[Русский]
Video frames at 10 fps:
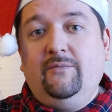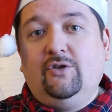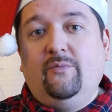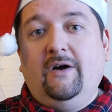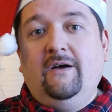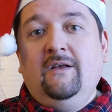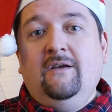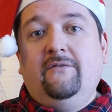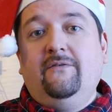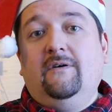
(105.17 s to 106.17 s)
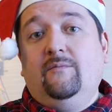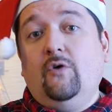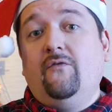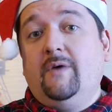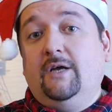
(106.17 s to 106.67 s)
чтобы в
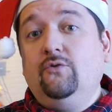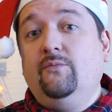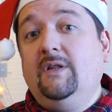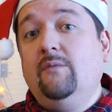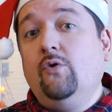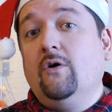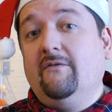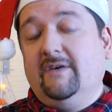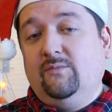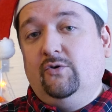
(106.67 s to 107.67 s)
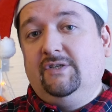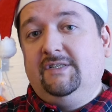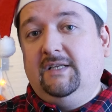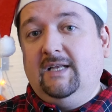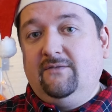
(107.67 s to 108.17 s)
новом году было много
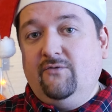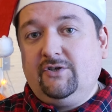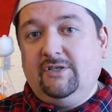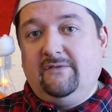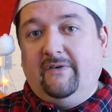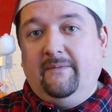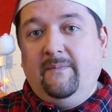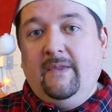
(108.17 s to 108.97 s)
возможностей для творчества,